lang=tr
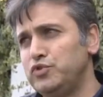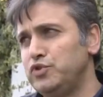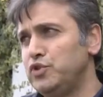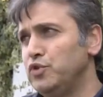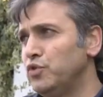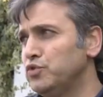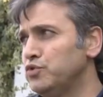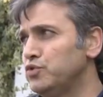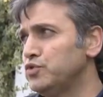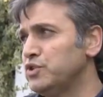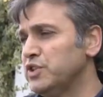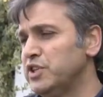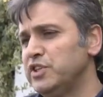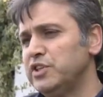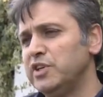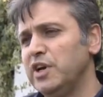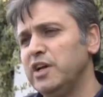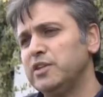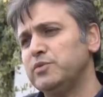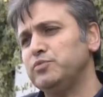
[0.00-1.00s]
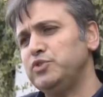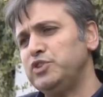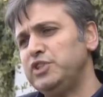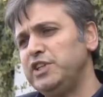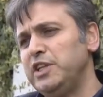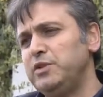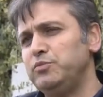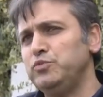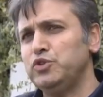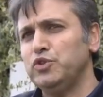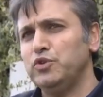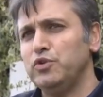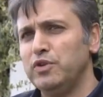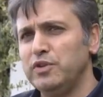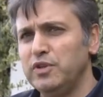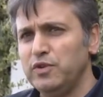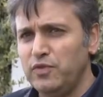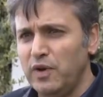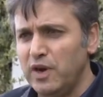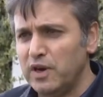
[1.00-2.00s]
%30, 40, 60,
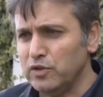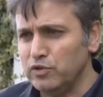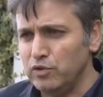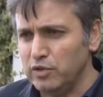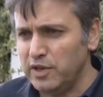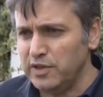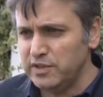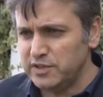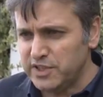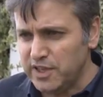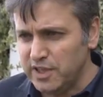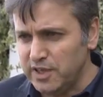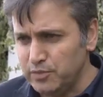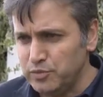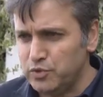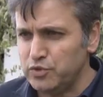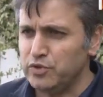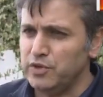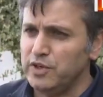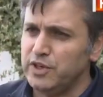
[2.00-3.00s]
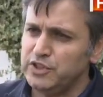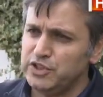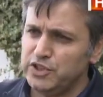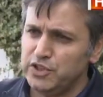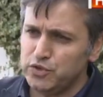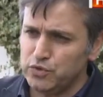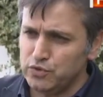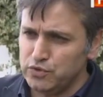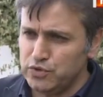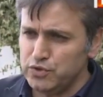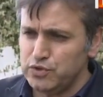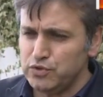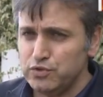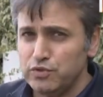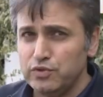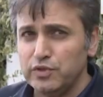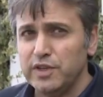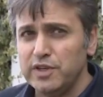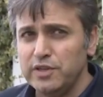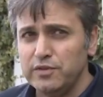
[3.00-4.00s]
70 oranında farklı olan salam ürünleri işte sosis